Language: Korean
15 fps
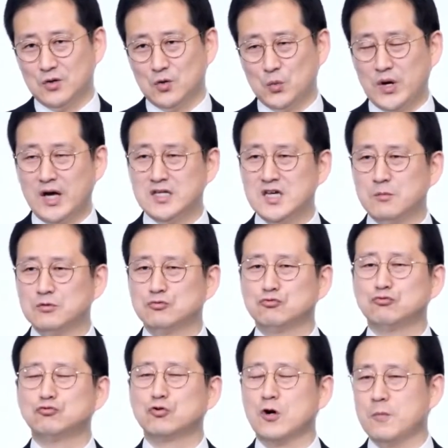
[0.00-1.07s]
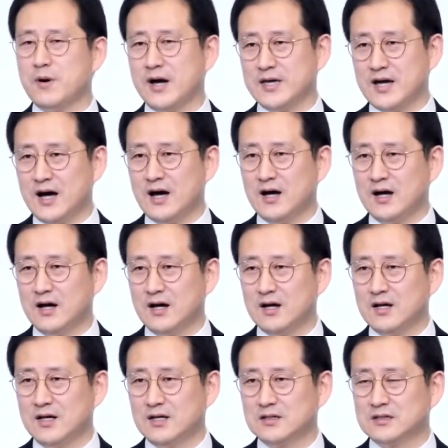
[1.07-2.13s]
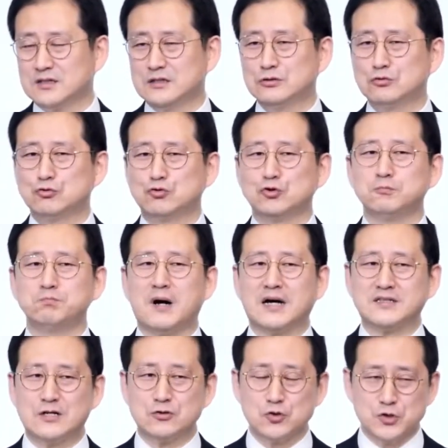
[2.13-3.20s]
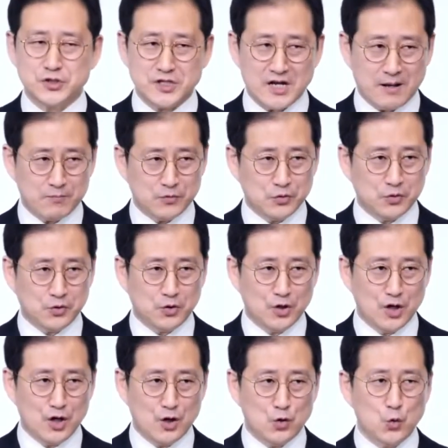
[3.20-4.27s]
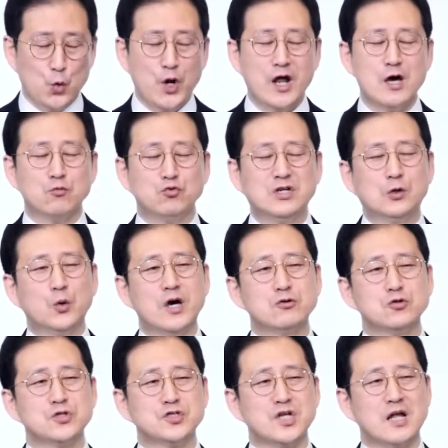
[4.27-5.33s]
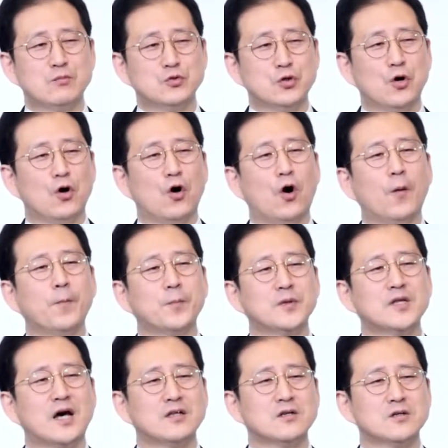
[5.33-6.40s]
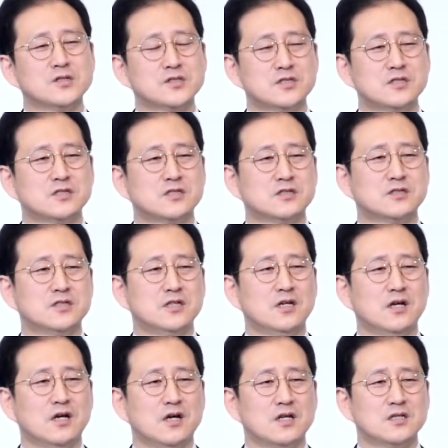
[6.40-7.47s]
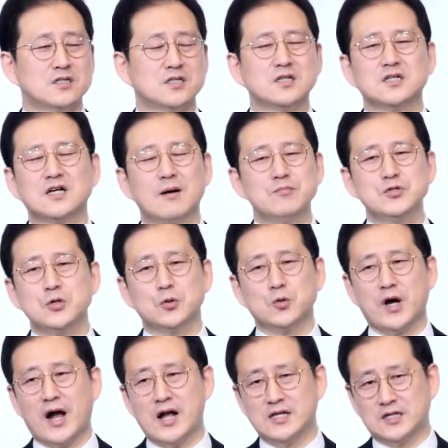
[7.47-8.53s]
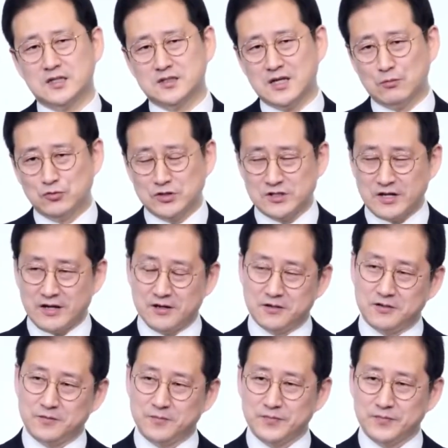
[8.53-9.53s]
왜냐하면 울어봐야 그 울음 받아줄 사람도 위로해 줄 사람도 없다는 것을 그들이 직감적으로 알기 때문이래요.